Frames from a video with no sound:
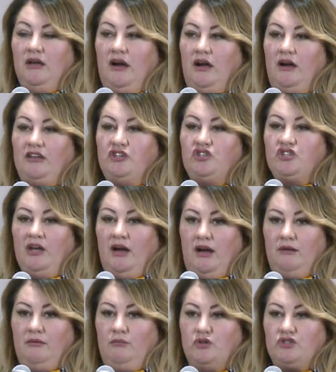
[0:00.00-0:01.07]
э,
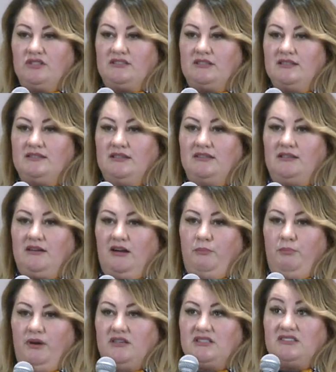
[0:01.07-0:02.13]
ища, можно сказать, как
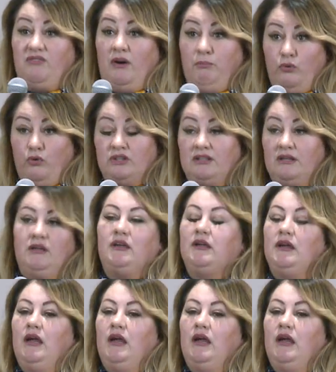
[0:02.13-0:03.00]
бы свободы,